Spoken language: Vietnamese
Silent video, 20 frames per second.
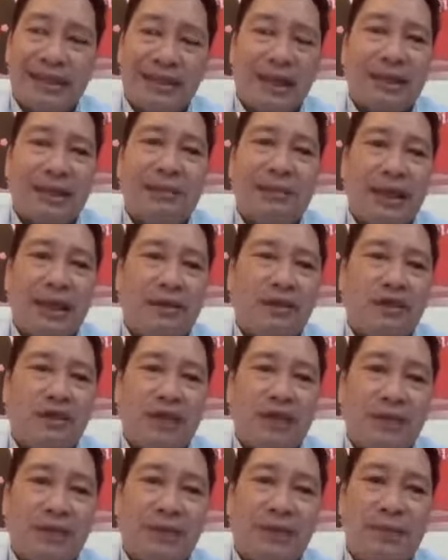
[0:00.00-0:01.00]
đặc biệt là phụ
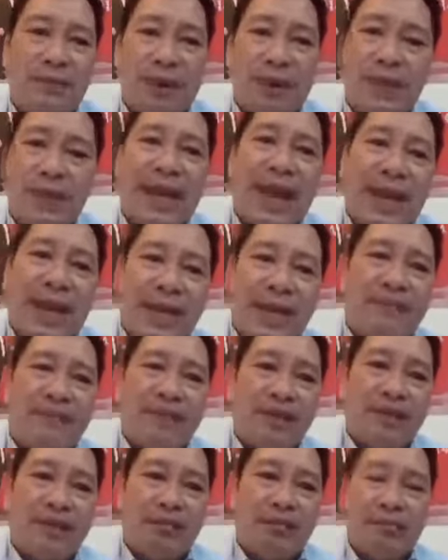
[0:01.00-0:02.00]
nữ thì mỗi ngày là
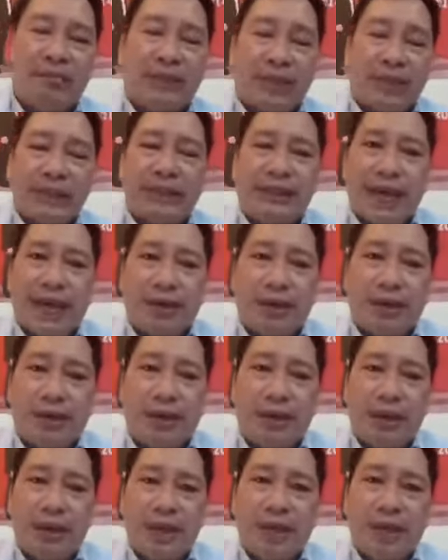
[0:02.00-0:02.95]
phải dùng tẩy trang rồi